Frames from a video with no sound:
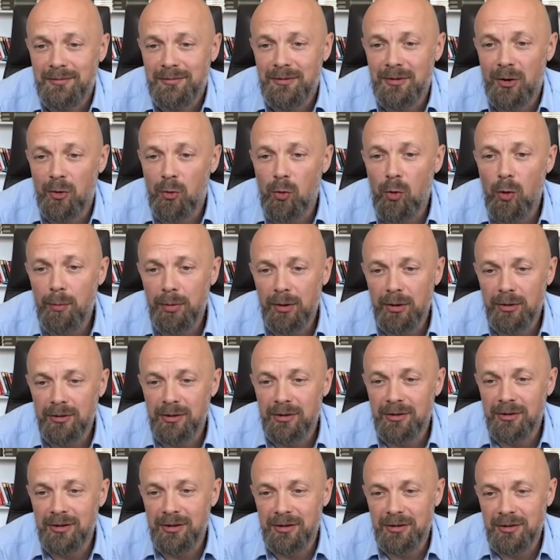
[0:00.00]

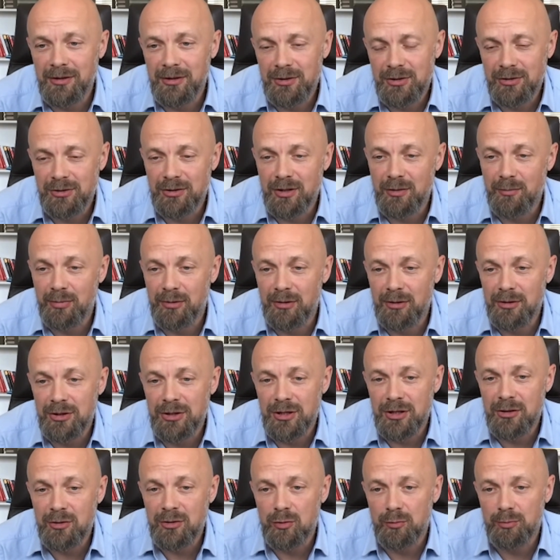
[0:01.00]
накопленные клинически по
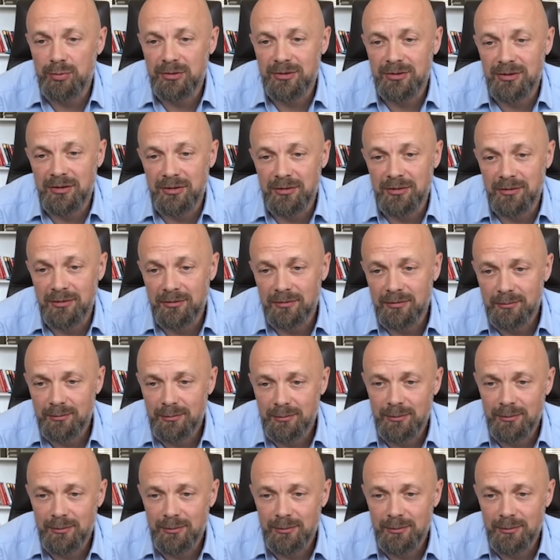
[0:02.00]
лечению пациентов.